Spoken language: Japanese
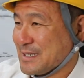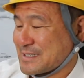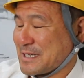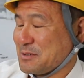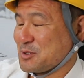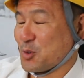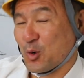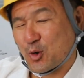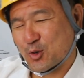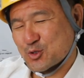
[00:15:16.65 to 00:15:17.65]
ちなみに
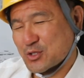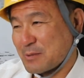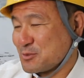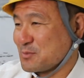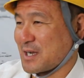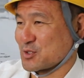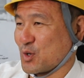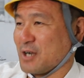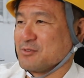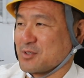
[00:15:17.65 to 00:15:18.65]
50何分
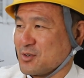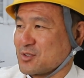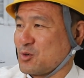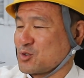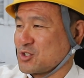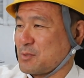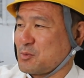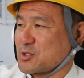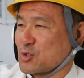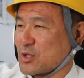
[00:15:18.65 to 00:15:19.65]
バージョンがあるんですよで50何
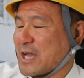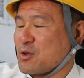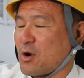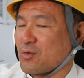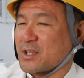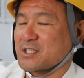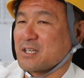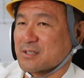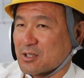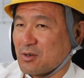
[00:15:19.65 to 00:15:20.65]
分バージョンと内容は同じな
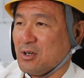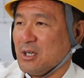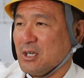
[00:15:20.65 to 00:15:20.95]
んですけど